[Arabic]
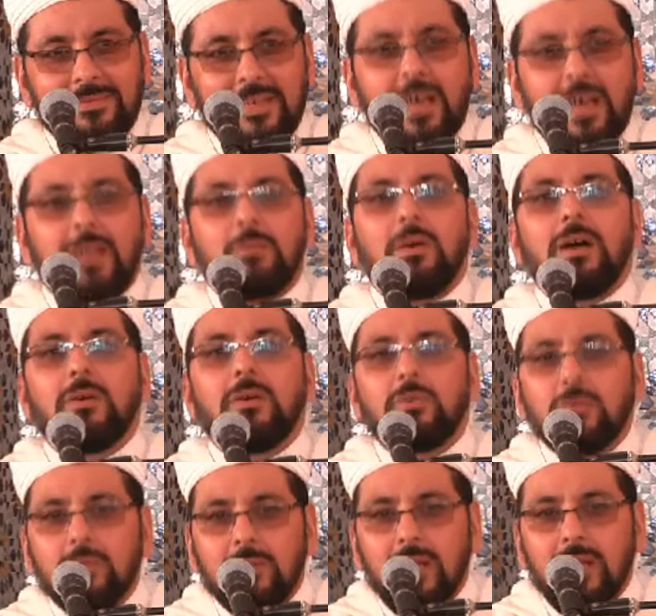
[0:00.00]

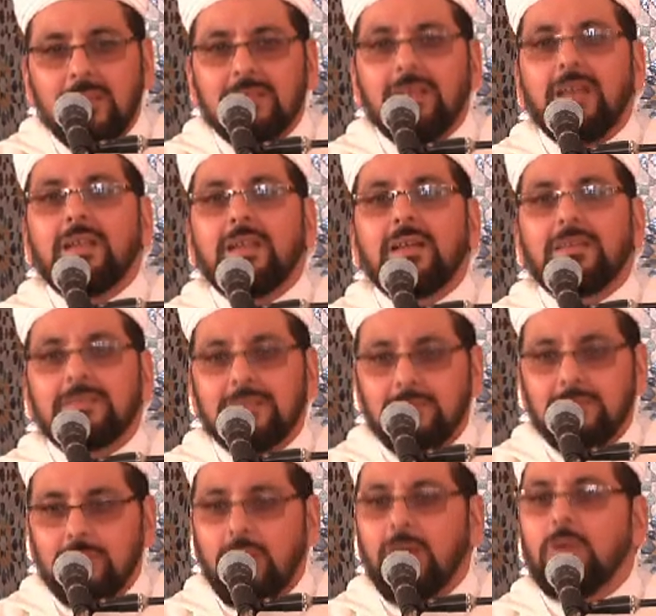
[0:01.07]
أربعون سنة
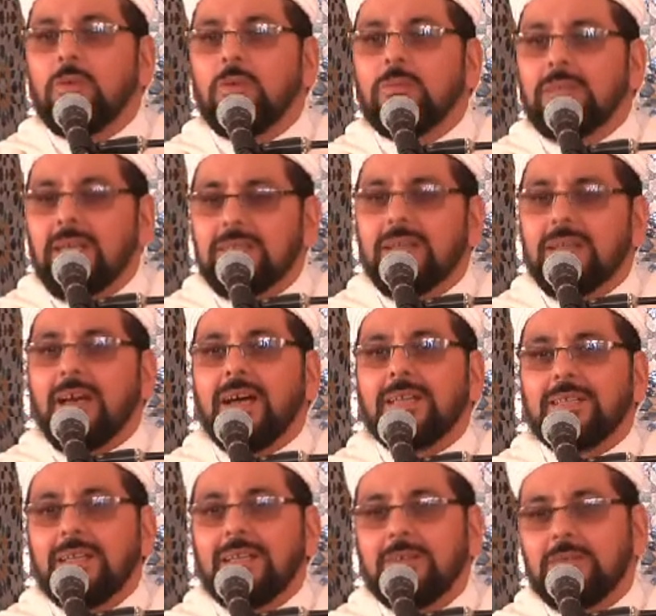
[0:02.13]
وهم
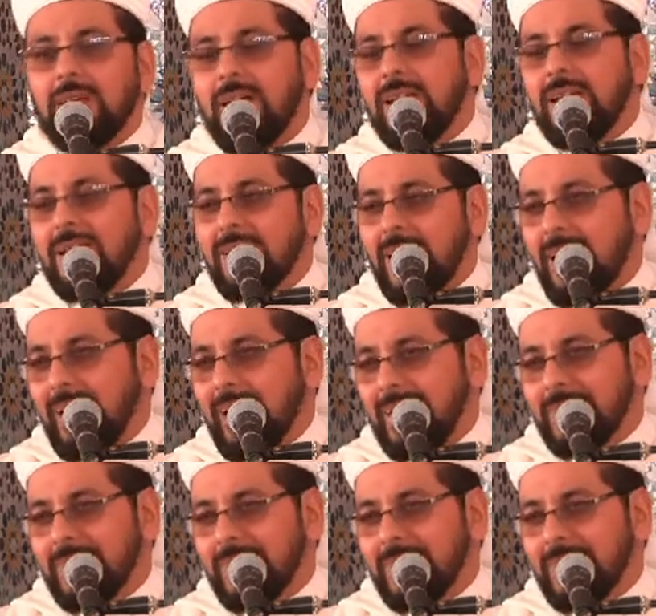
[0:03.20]
يتقاتلون على ناقة